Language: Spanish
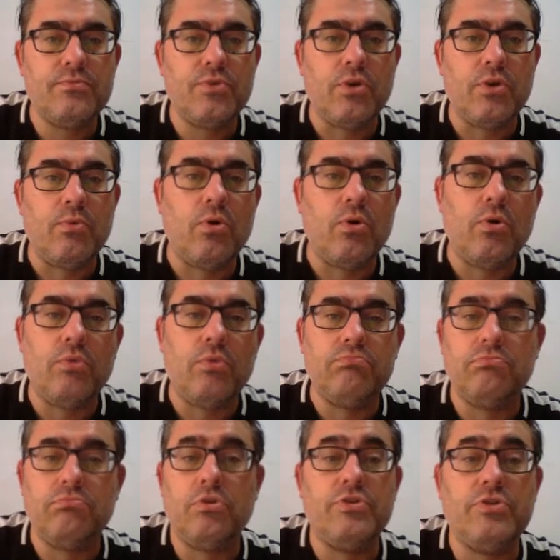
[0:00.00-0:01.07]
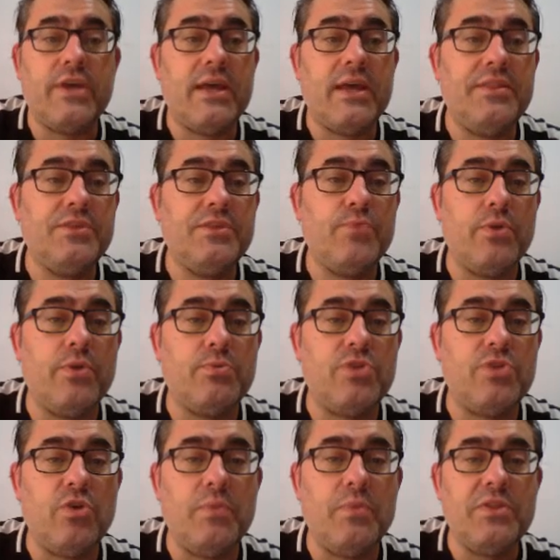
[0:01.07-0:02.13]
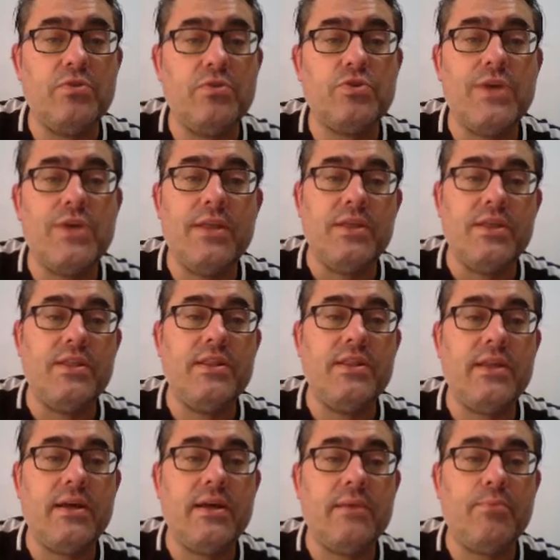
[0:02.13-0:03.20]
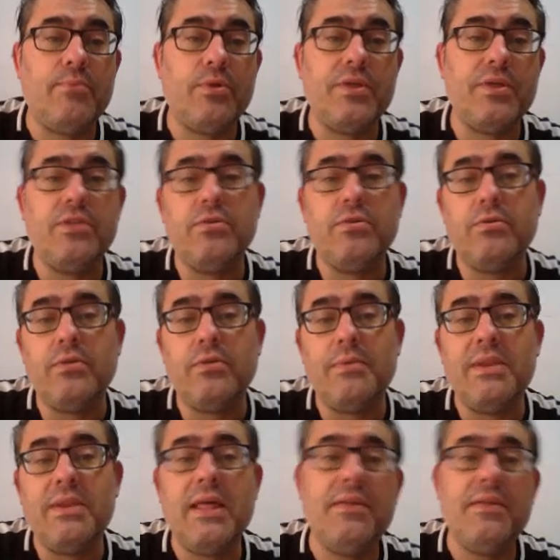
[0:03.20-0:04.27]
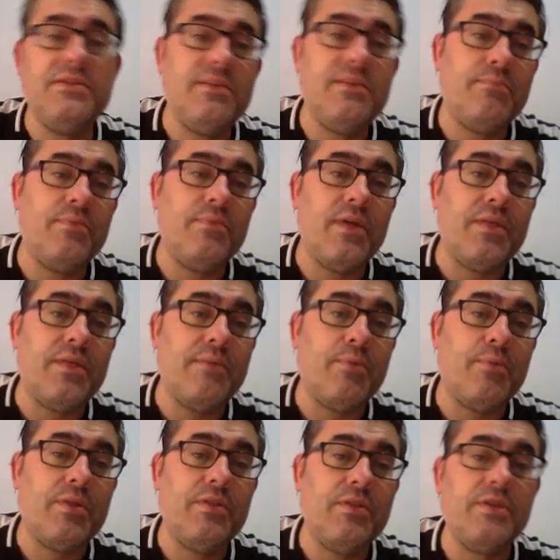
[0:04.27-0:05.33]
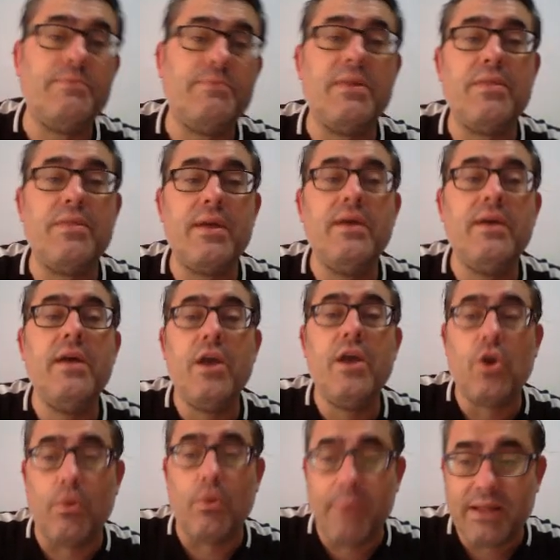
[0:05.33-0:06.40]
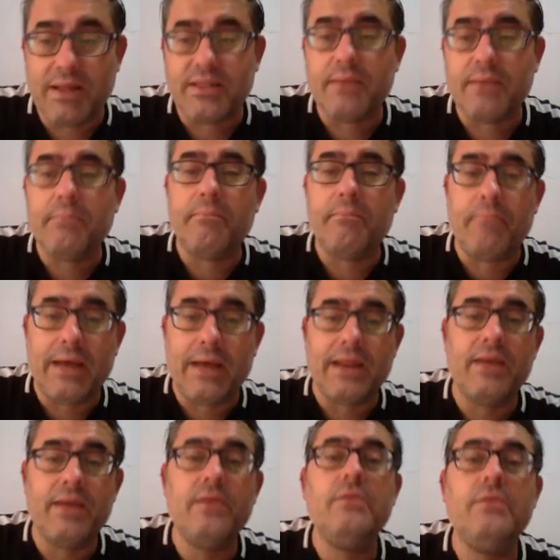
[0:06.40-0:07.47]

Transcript: Como os dije antes, bueno, pues los aumentos de 30% de habilidades, y 100% eh, de experiencia combate. Vale.